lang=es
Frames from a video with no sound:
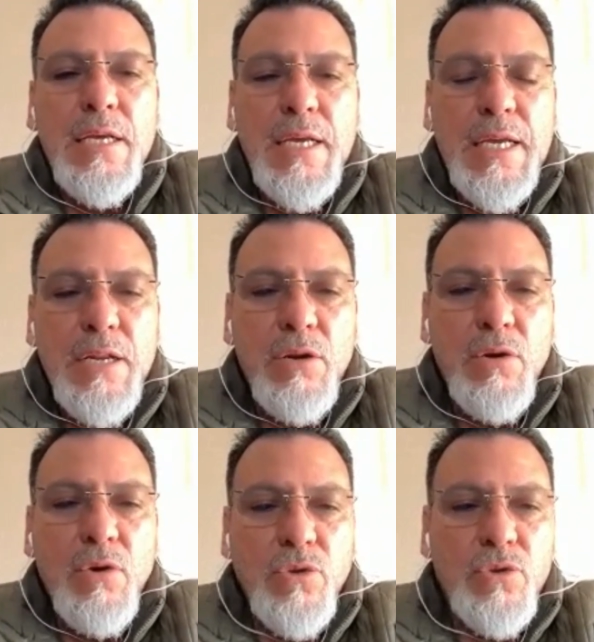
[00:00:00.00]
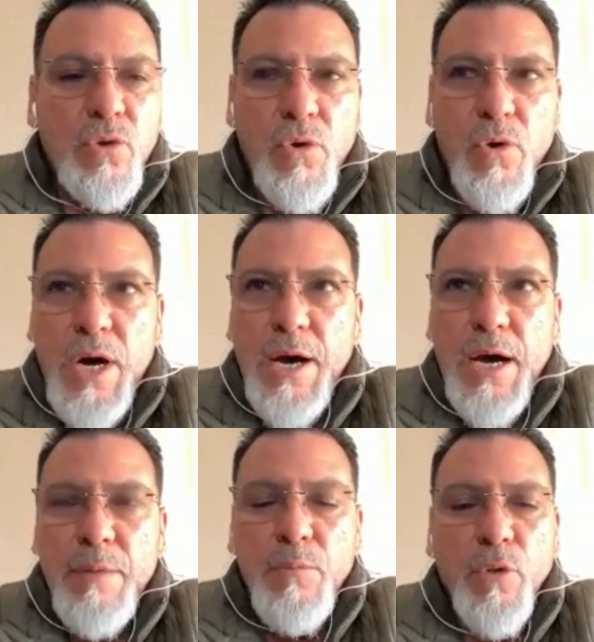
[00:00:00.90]
eh, no solo
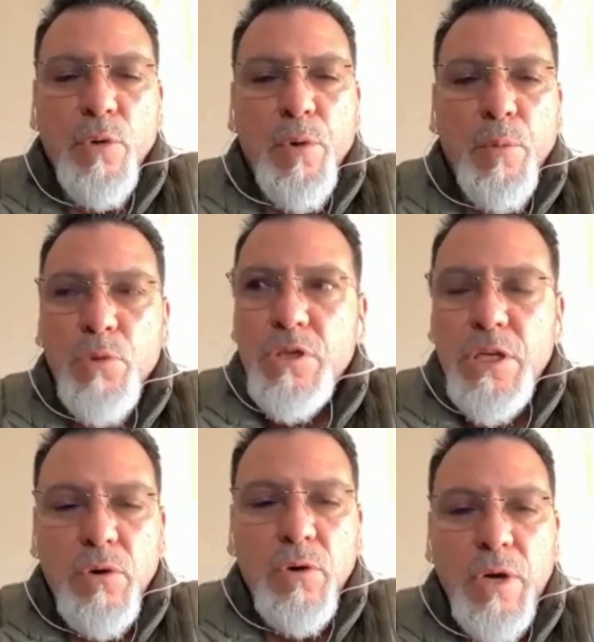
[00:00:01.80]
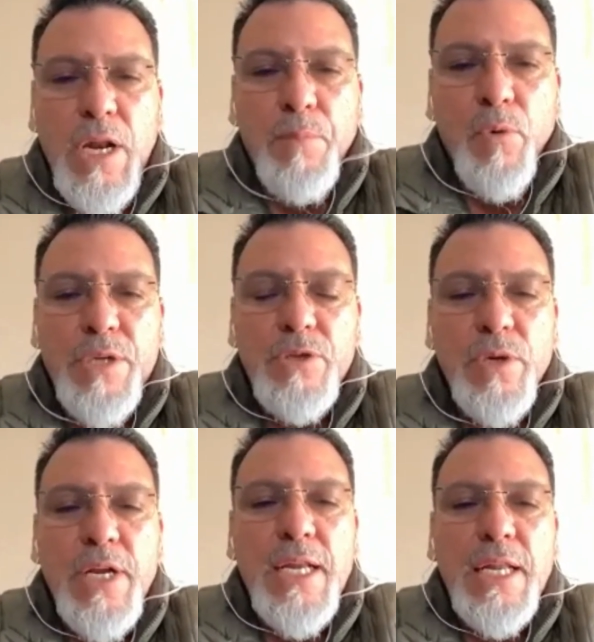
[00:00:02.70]
a, modo propio, sino en la población
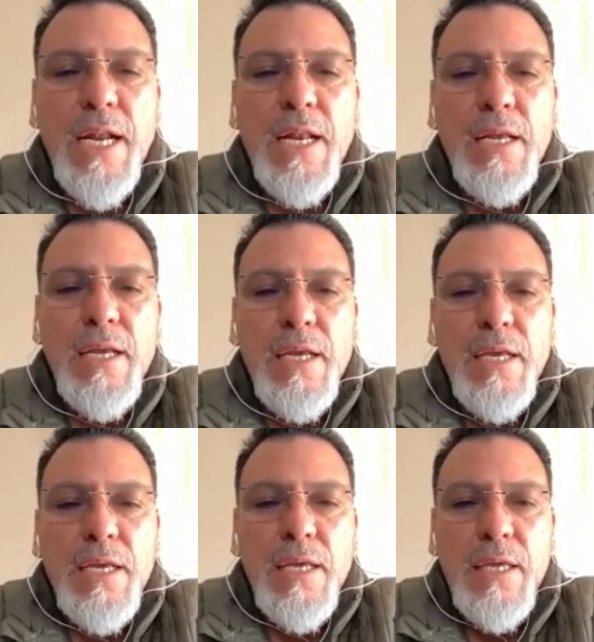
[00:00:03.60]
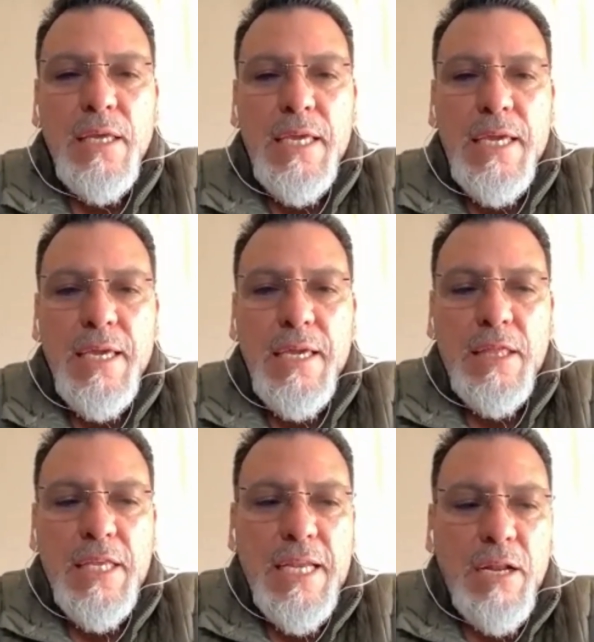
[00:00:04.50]
en general, y,
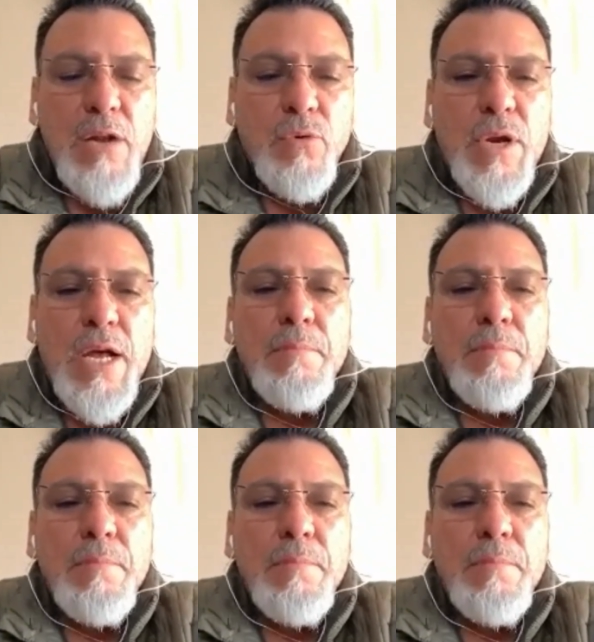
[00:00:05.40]
tener algún